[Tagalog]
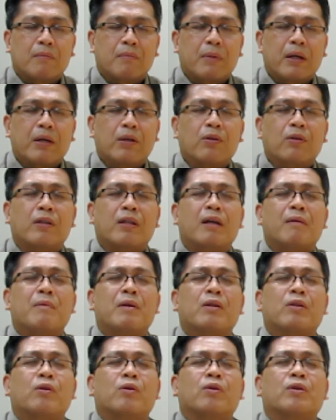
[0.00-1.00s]
Panginoon
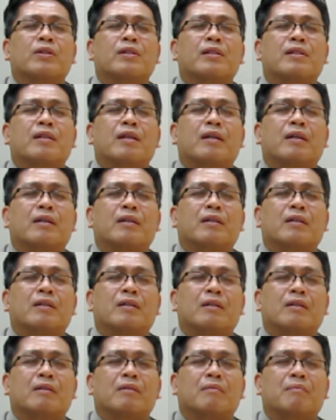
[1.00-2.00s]
naming Diyos na
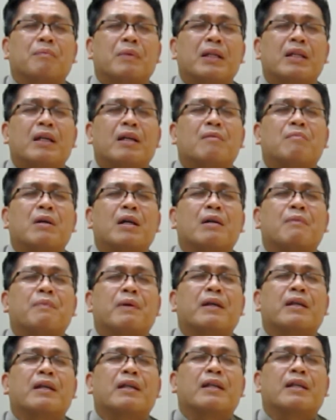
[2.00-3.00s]

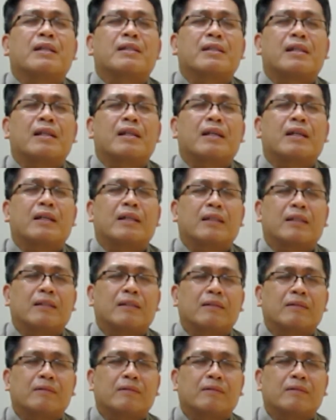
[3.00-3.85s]
pinakamakapangyarihan sa lahat.